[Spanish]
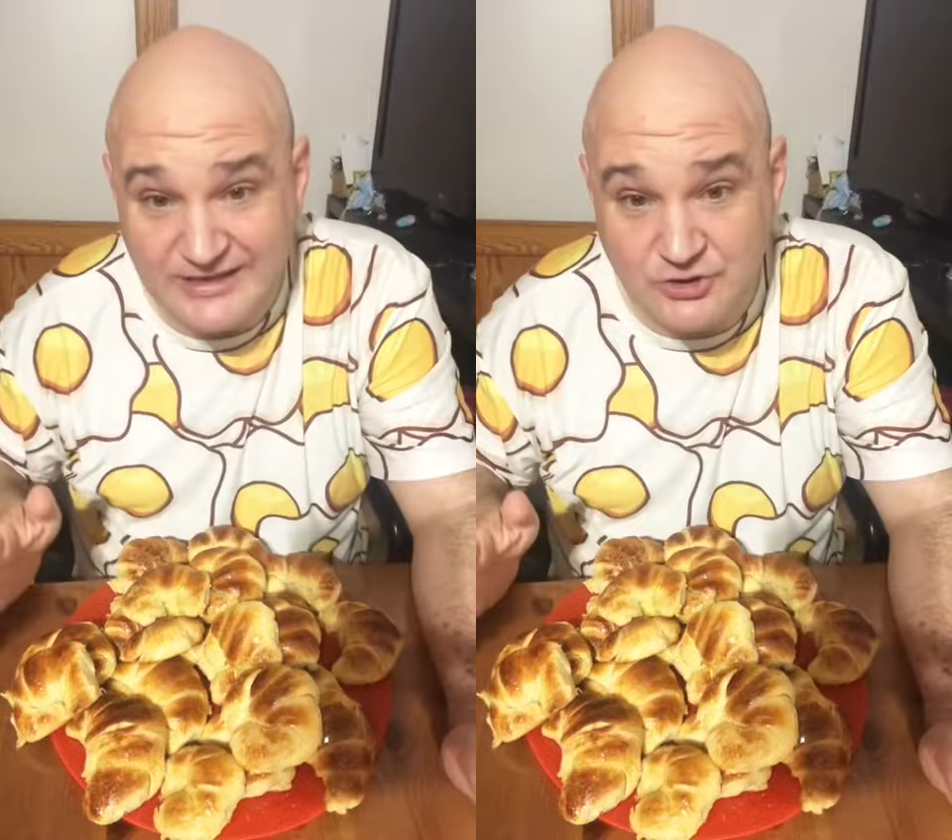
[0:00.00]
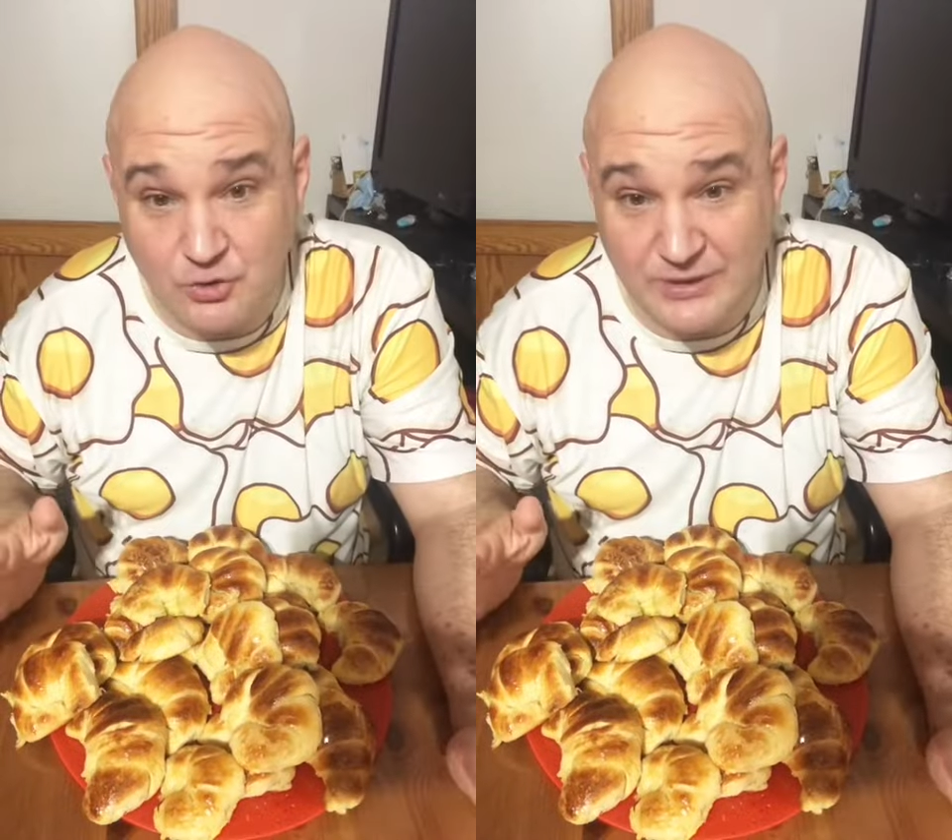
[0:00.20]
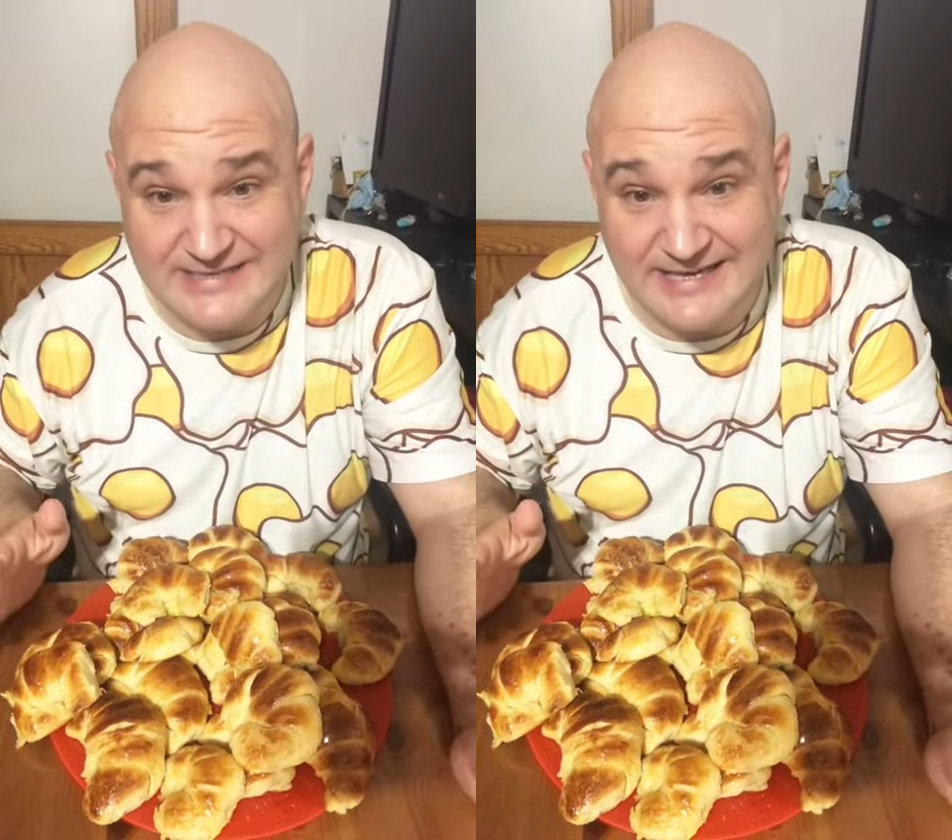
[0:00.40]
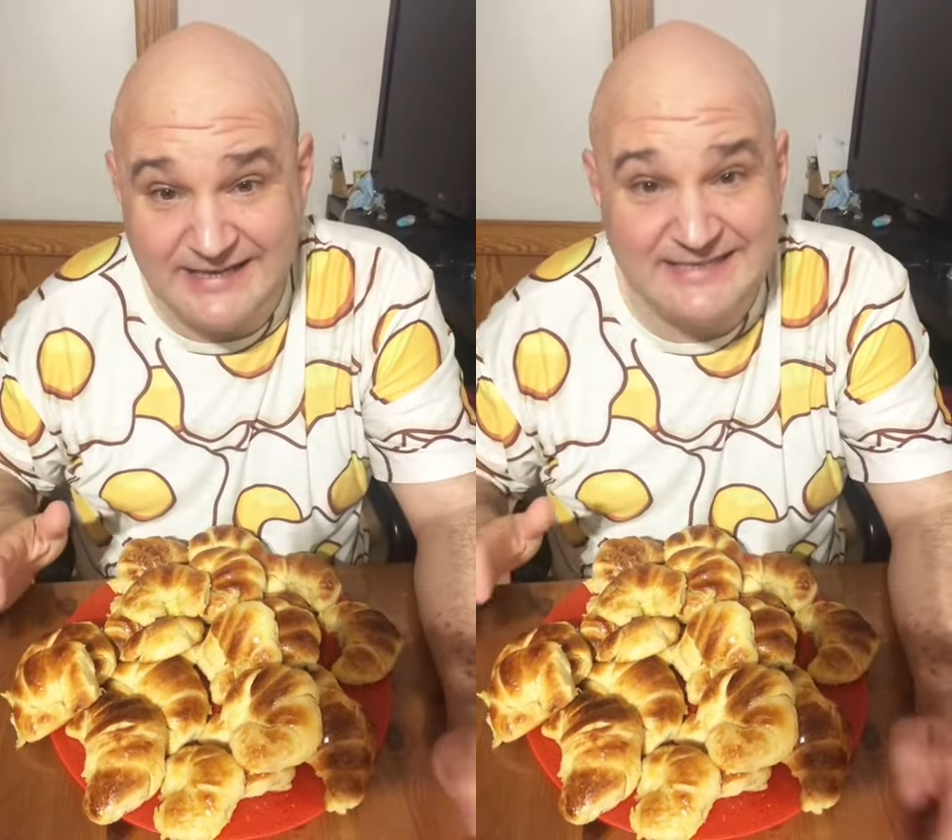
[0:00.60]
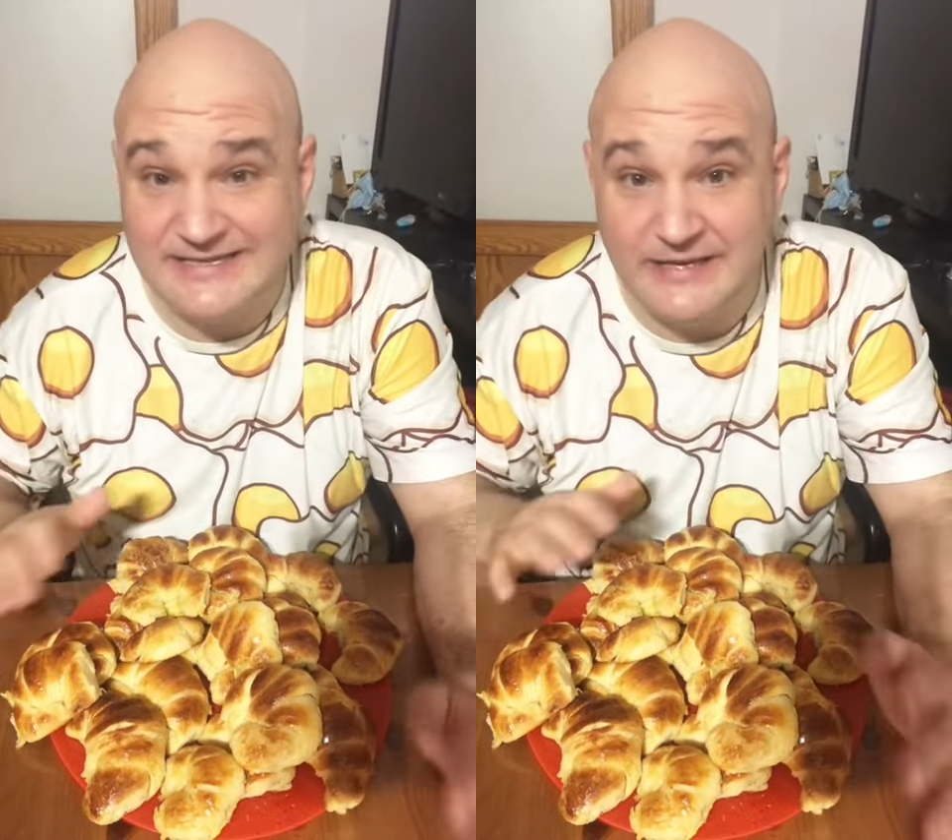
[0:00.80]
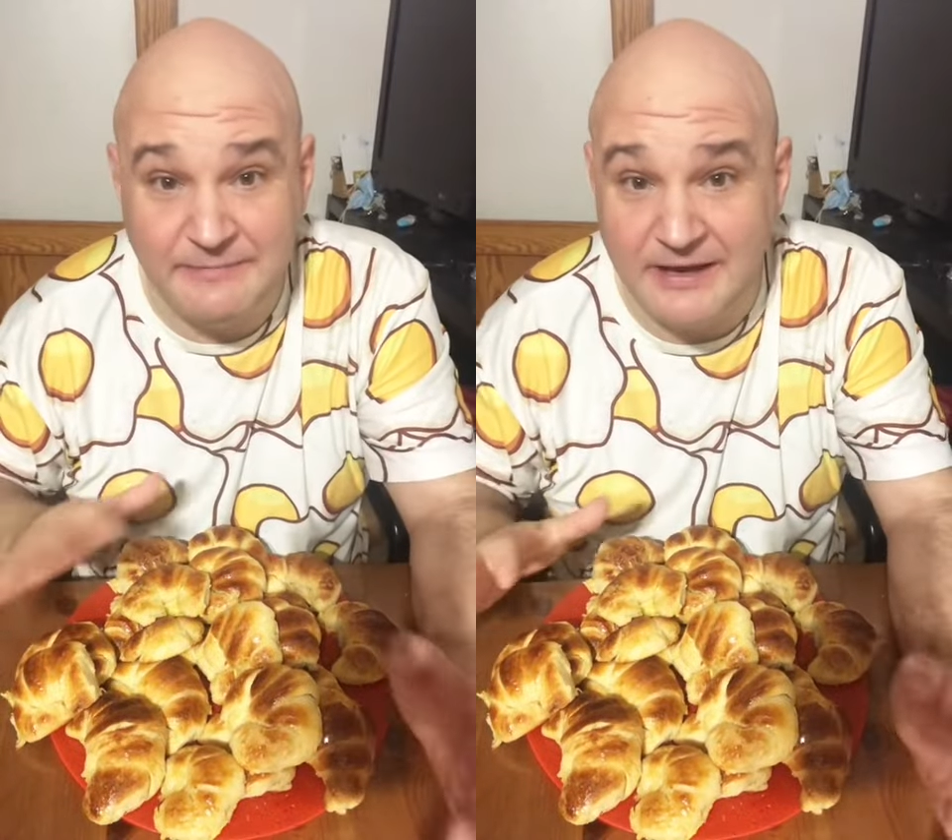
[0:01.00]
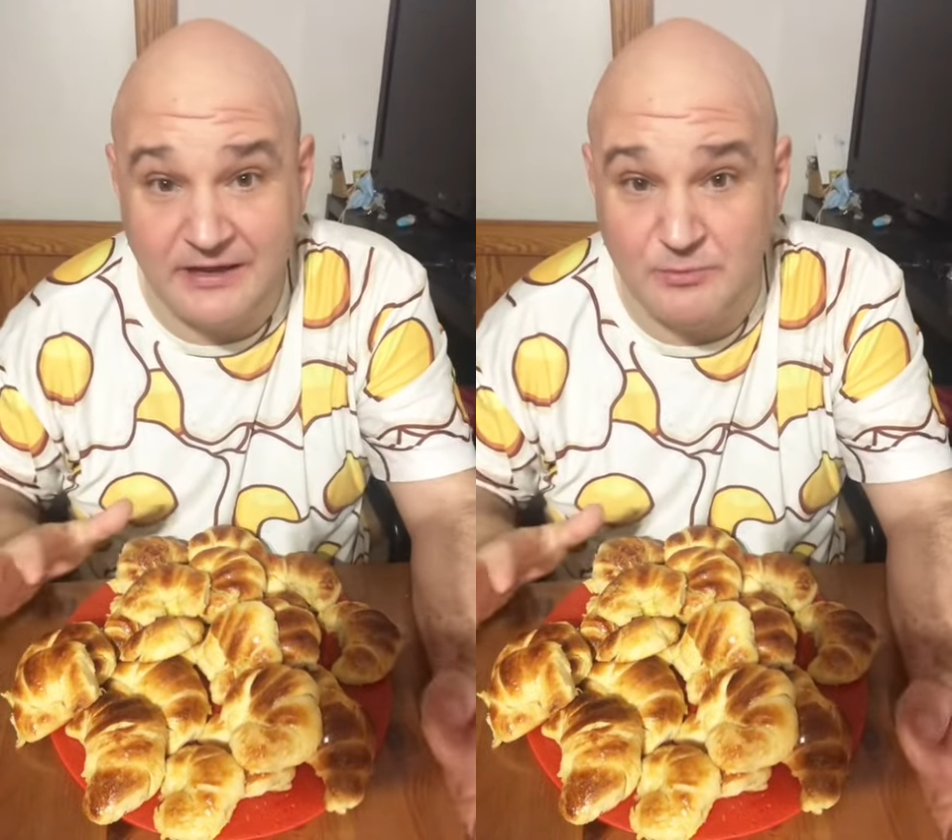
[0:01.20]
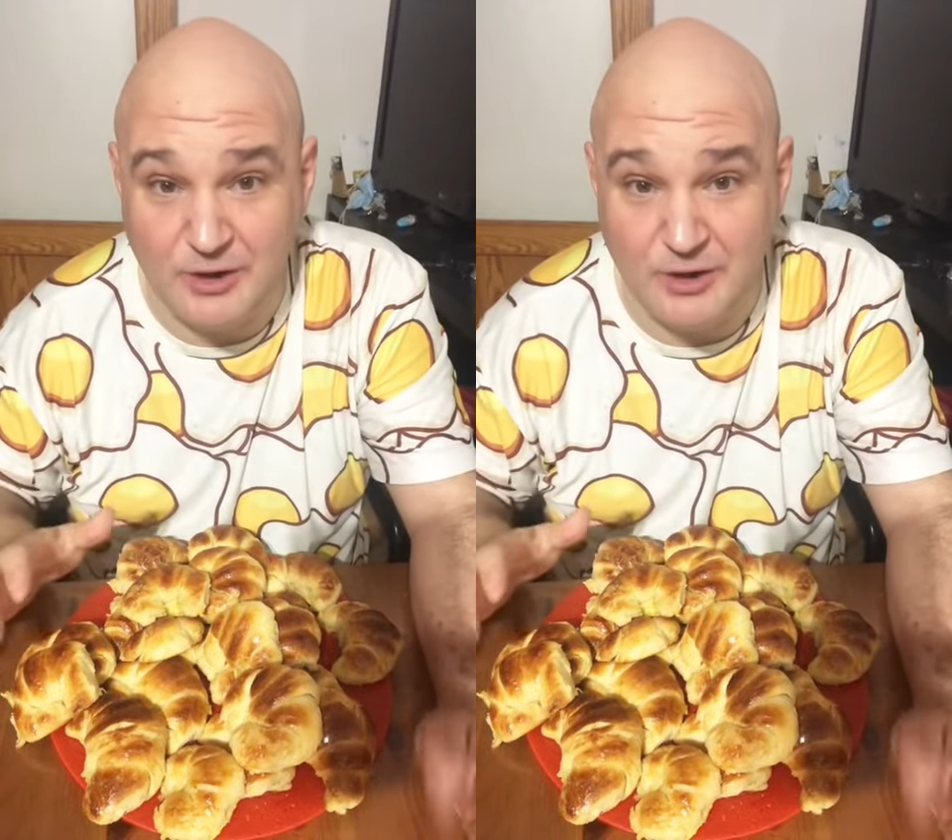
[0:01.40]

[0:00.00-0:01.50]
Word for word: he hecho croissants y me han quedado muy